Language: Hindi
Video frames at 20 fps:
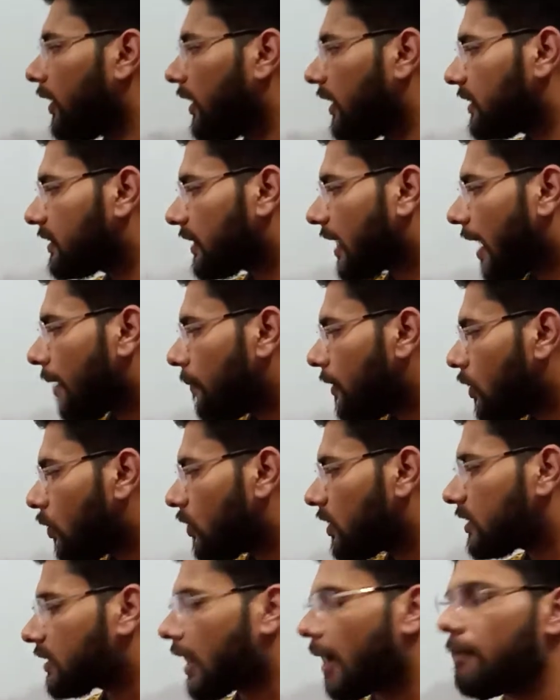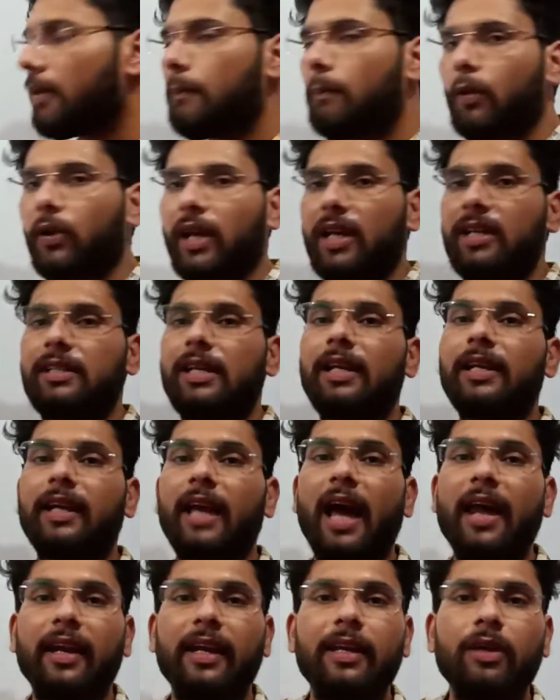इसका भी और इसका भी पोटेंशियल
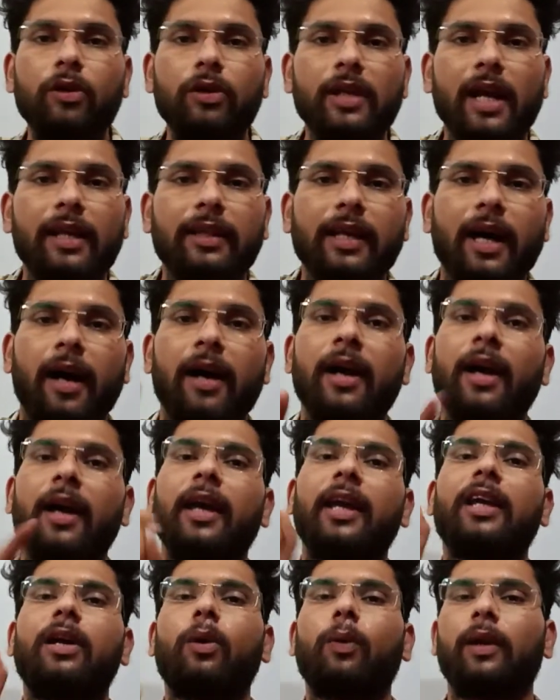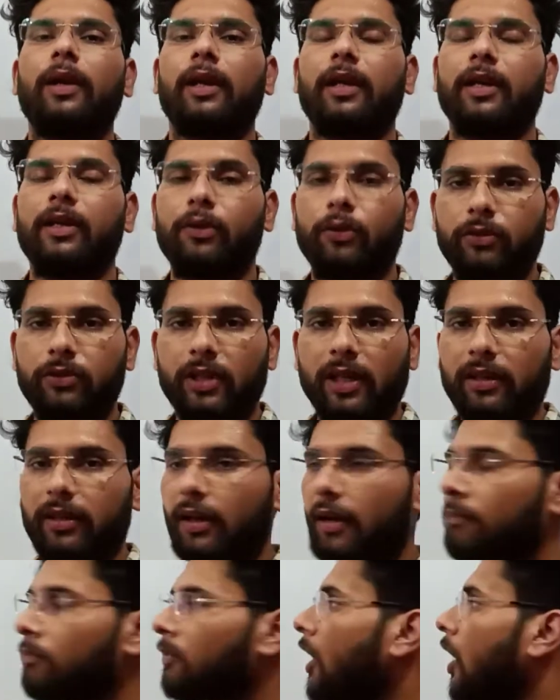क्या नहीं हो जाता इक्वल नहीं हो
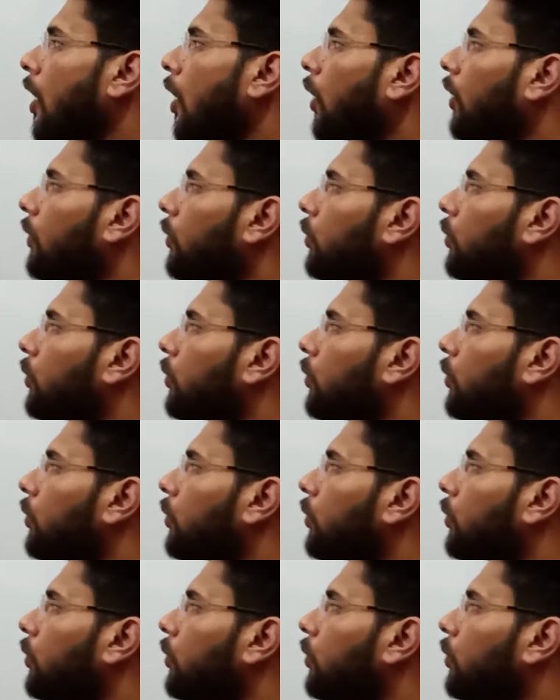जाता और